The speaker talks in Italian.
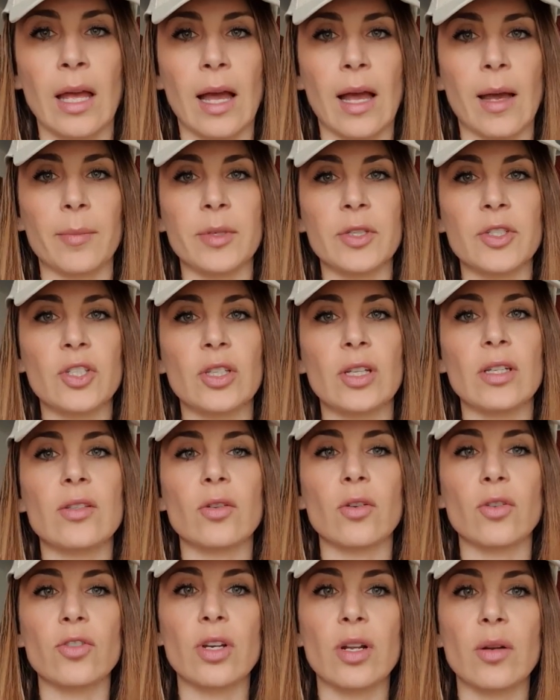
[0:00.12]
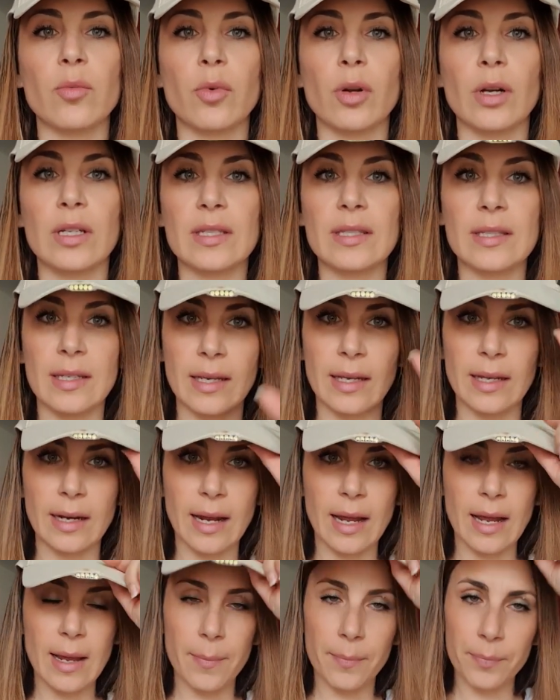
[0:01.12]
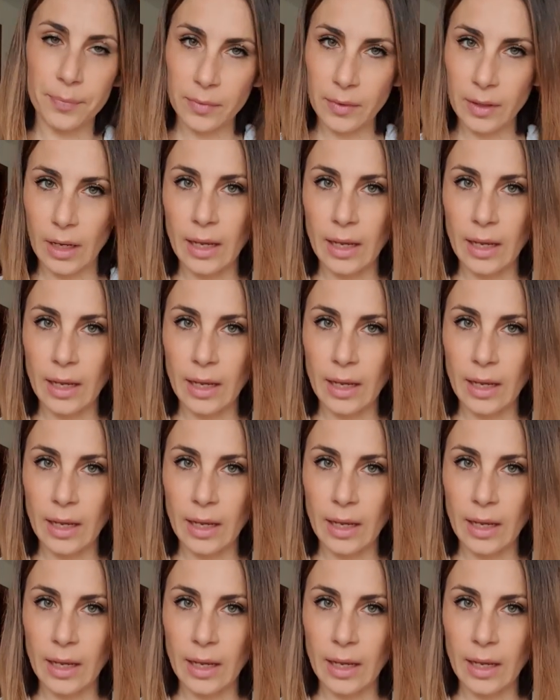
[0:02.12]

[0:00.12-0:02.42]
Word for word: Amici dei social, buonasera.